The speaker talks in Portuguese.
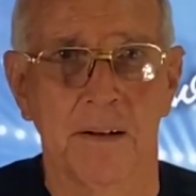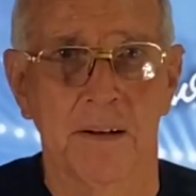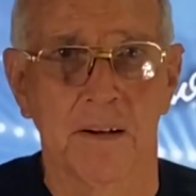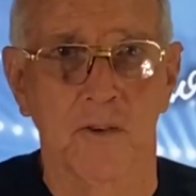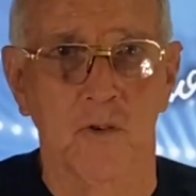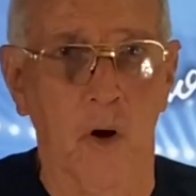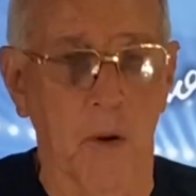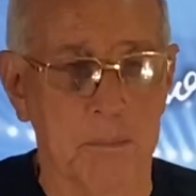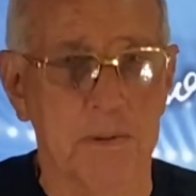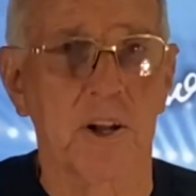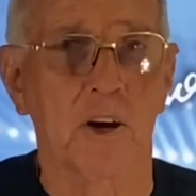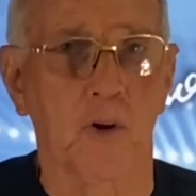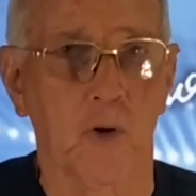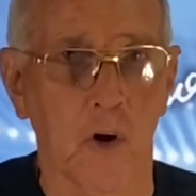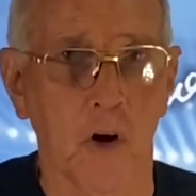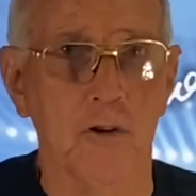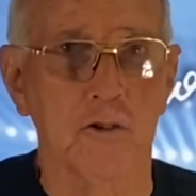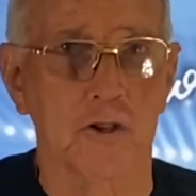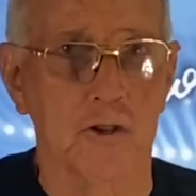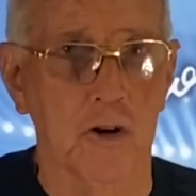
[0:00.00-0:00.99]

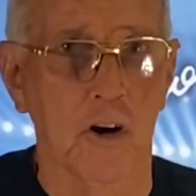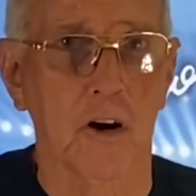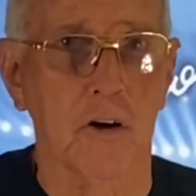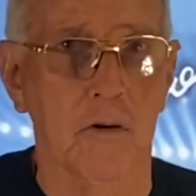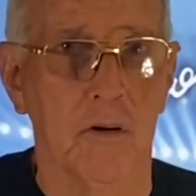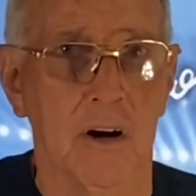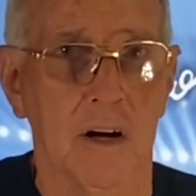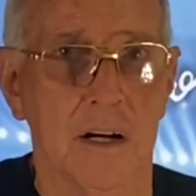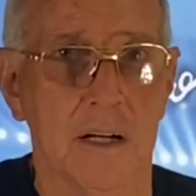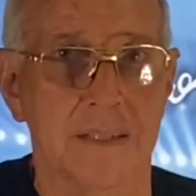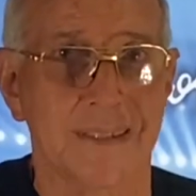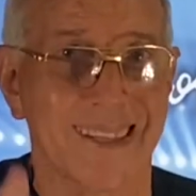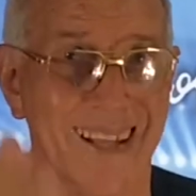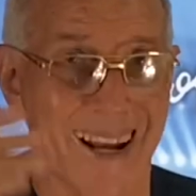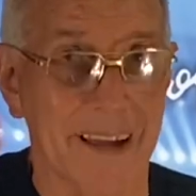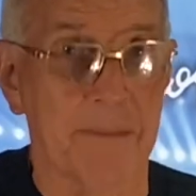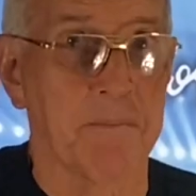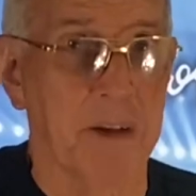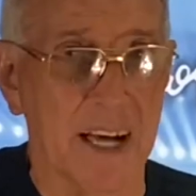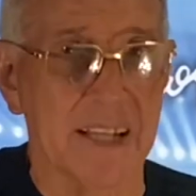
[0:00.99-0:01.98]
Complicou o jogo
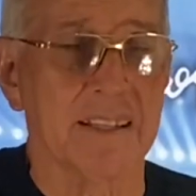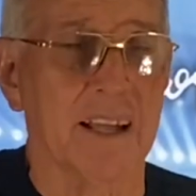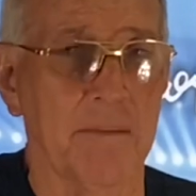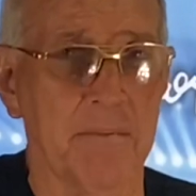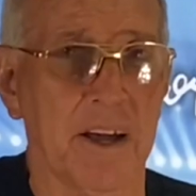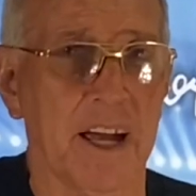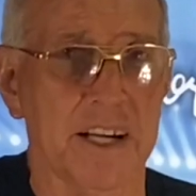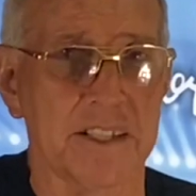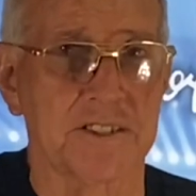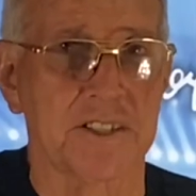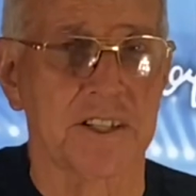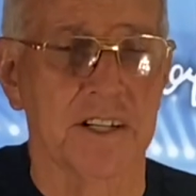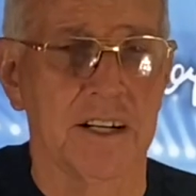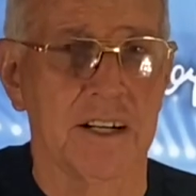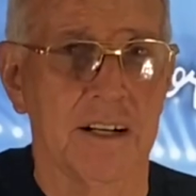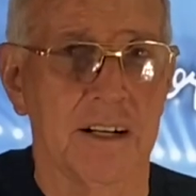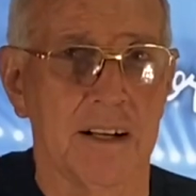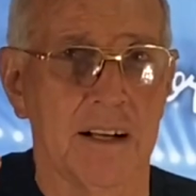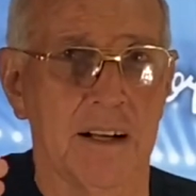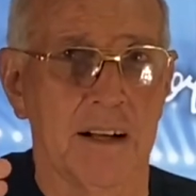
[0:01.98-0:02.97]
tremendamente,
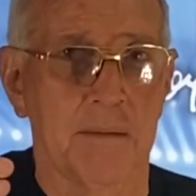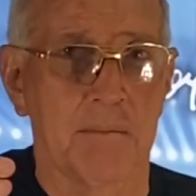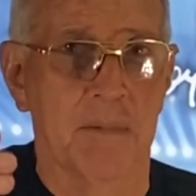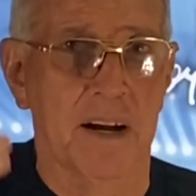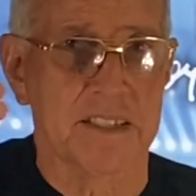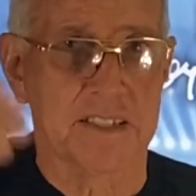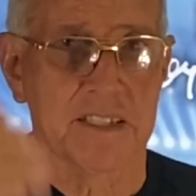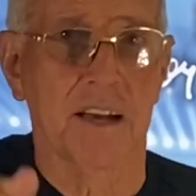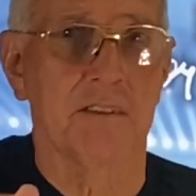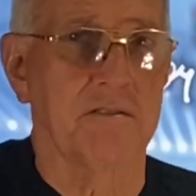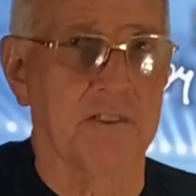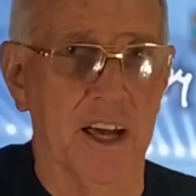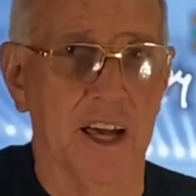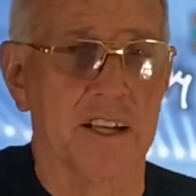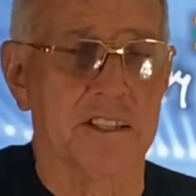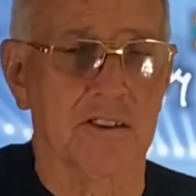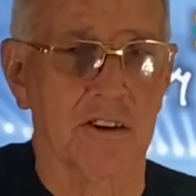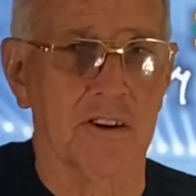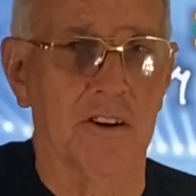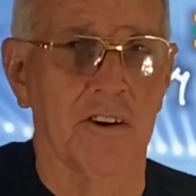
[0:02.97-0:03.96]
mas sem
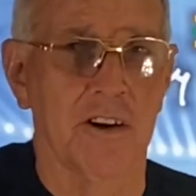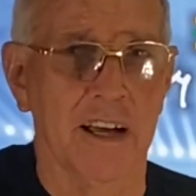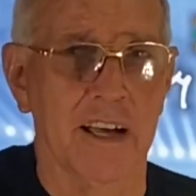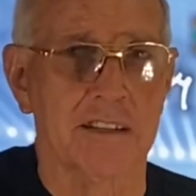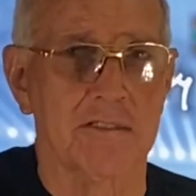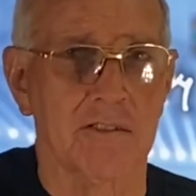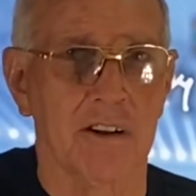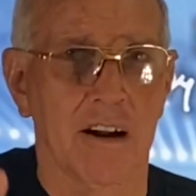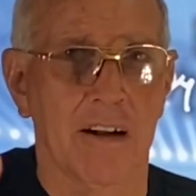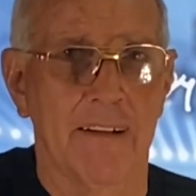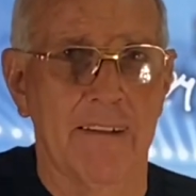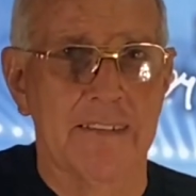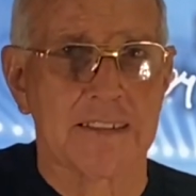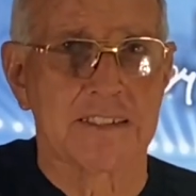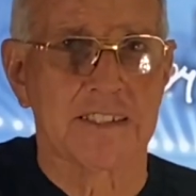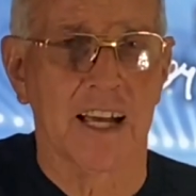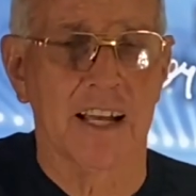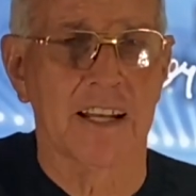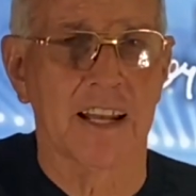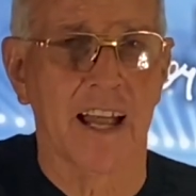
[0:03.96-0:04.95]
vinheta eu não entro,
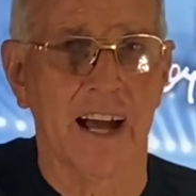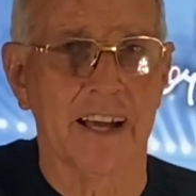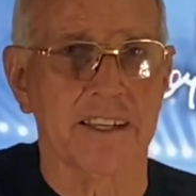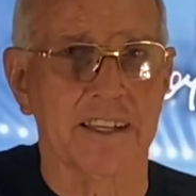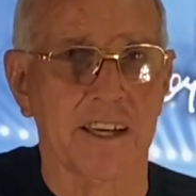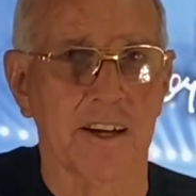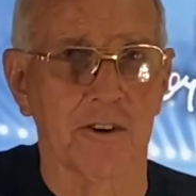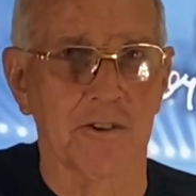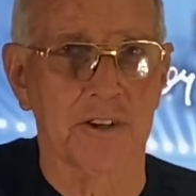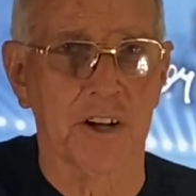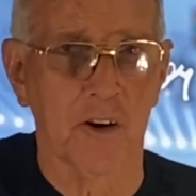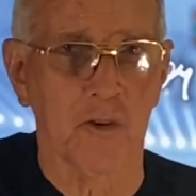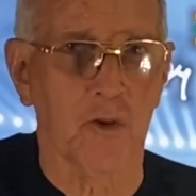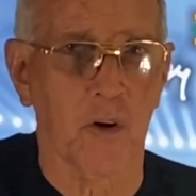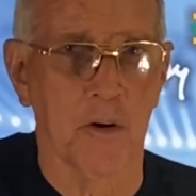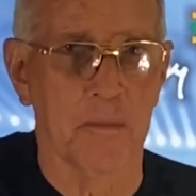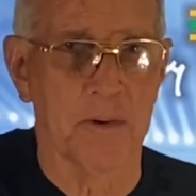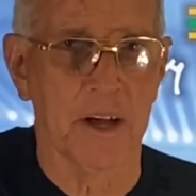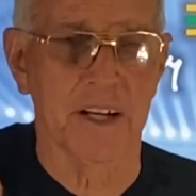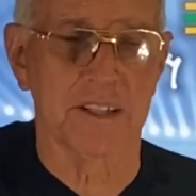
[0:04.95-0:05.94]
sem like eu não
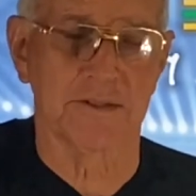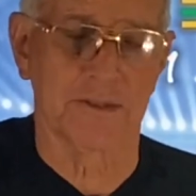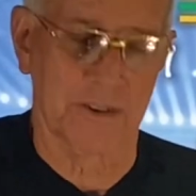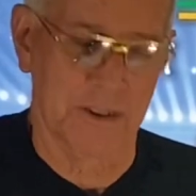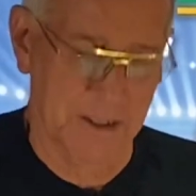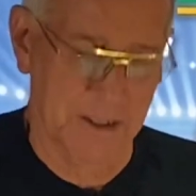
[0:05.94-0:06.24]
comento.